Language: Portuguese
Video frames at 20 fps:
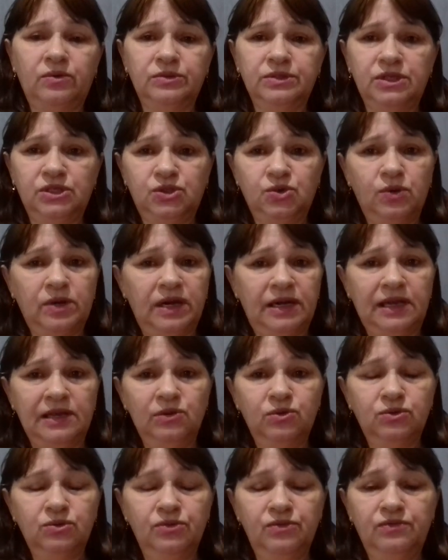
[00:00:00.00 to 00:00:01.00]
aconteceu com
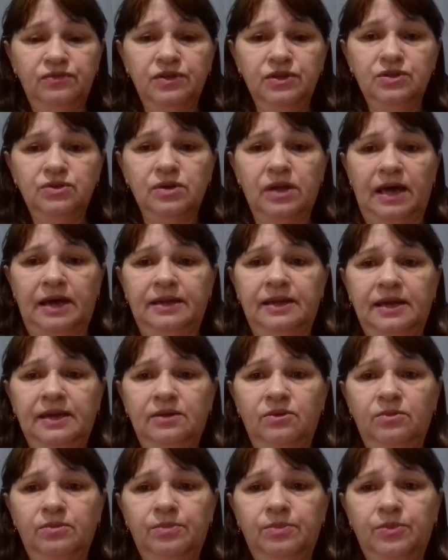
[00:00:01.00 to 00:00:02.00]
aquele outro vídeo lá,
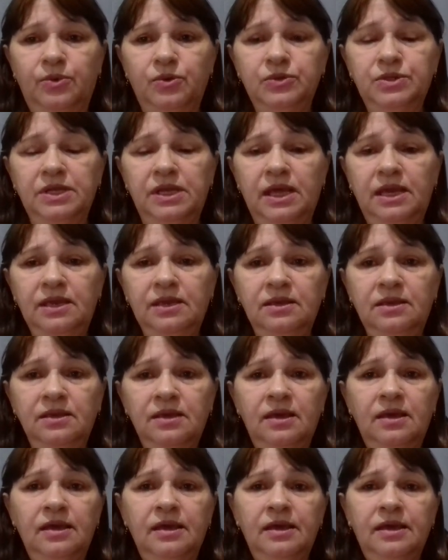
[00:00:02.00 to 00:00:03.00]
né? Não pôde nem
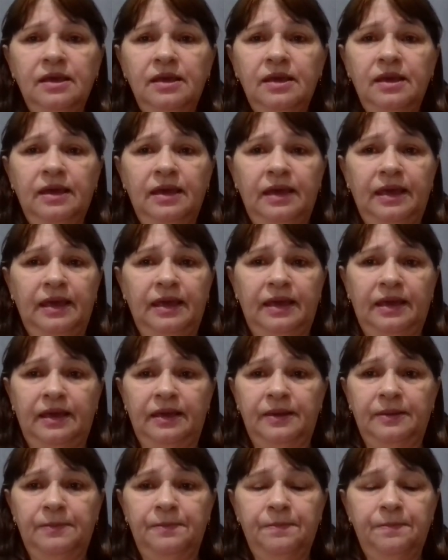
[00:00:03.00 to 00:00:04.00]

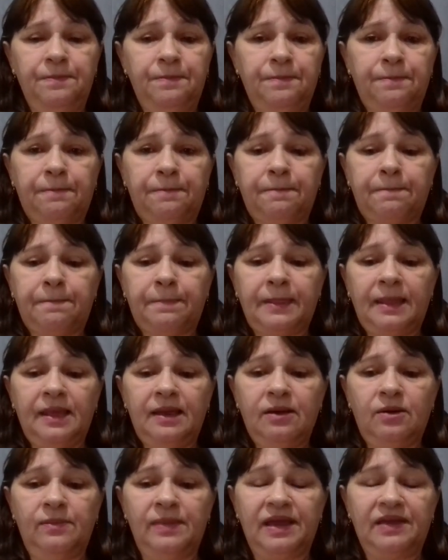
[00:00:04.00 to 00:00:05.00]
é,
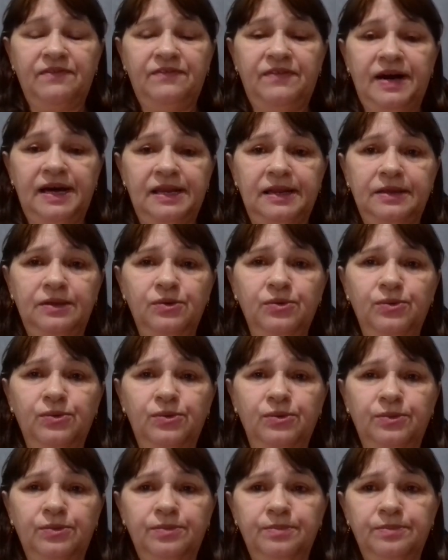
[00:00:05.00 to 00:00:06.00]
como é que fala?
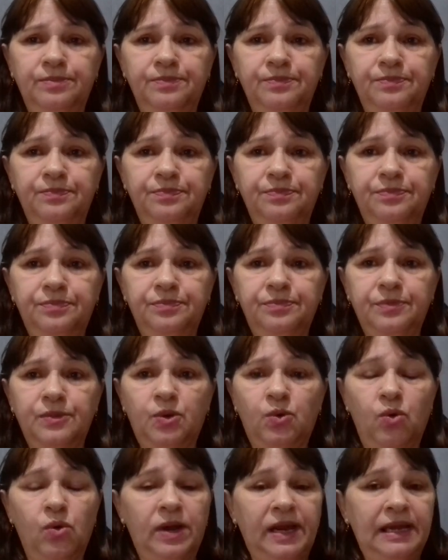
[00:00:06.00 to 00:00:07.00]
Eu
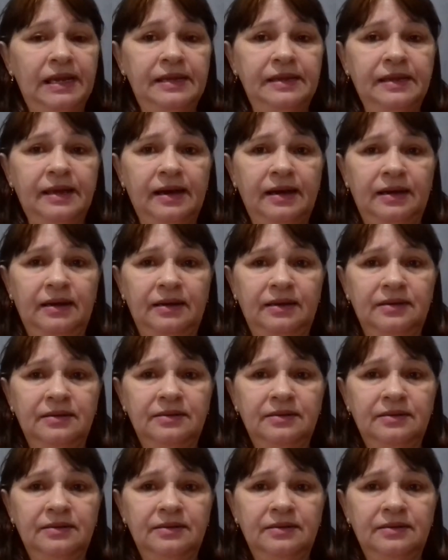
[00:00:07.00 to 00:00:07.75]
colocar ele na